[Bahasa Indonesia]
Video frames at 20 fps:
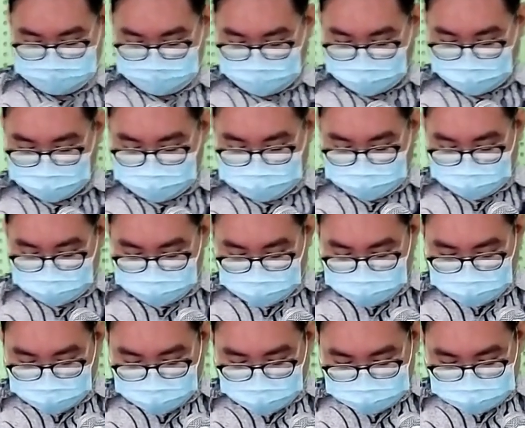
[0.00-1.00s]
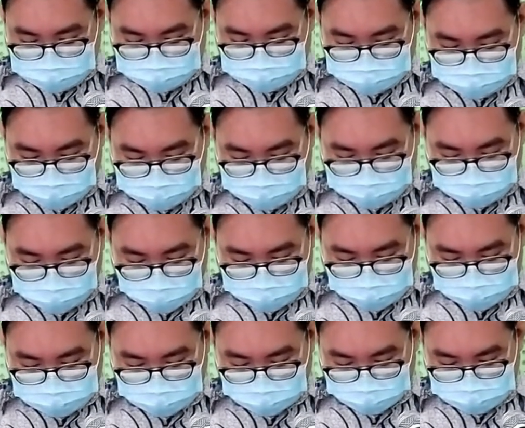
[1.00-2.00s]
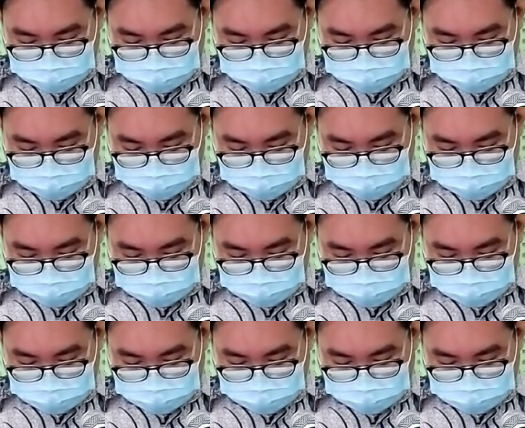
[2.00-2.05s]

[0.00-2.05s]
akan saya bacakan bagi Bapak Ibu saudara